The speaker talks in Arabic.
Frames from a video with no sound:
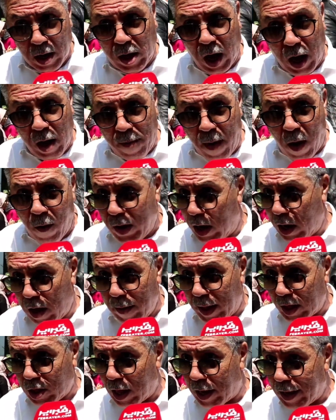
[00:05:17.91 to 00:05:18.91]
نتاع
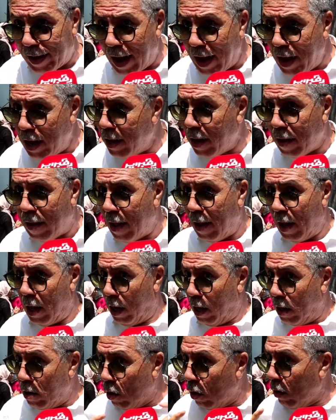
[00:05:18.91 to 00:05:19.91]
الموارد البشريه اللي
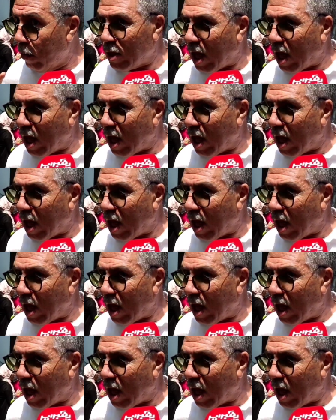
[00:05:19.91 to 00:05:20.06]
عنده